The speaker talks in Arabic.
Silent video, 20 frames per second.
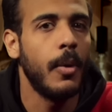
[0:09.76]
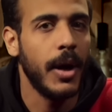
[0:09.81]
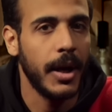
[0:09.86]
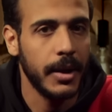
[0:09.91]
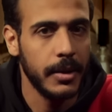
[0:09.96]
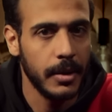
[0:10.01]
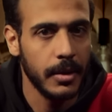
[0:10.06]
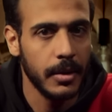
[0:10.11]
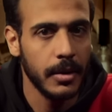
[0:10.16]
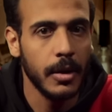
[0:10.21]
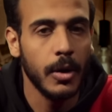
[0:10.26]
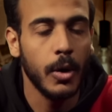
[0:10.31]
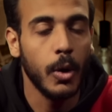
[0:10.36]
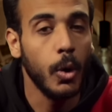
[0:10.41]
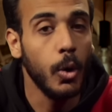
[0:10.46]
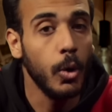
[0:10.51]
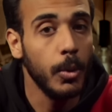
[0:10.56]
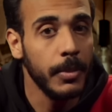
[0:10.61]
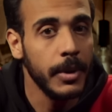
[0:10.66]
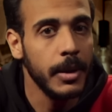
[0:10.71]
واحدة
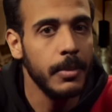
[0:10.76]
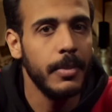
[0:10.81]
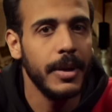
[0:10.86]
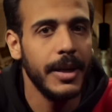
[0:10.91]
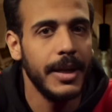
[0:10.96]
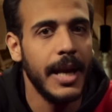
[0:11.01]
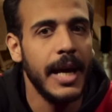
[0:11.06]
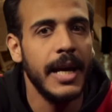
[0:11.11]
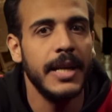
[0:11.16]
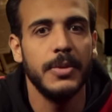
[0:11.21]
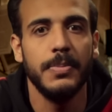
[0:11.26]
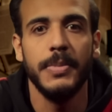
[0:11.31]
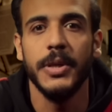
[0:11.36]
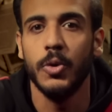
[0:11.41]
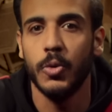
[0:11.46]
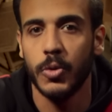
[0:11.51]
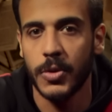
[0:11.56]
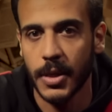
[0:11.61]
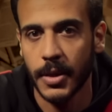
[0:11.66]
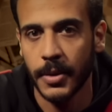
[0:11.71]
أؤمن بإله
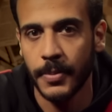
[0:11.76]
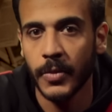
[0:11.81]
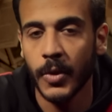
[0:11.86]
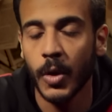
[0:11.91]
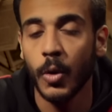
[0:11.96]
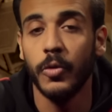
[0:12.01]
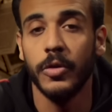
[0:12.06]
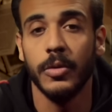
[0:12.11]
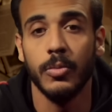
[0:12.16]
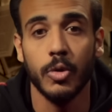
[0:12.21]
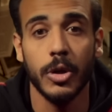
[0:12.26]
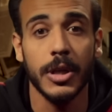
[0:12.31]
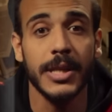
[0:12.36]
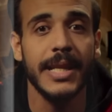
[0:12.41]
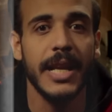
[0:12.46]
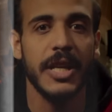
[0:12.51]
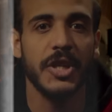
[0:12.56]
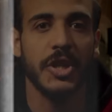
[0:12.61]
سبينوزا وفي مراسلة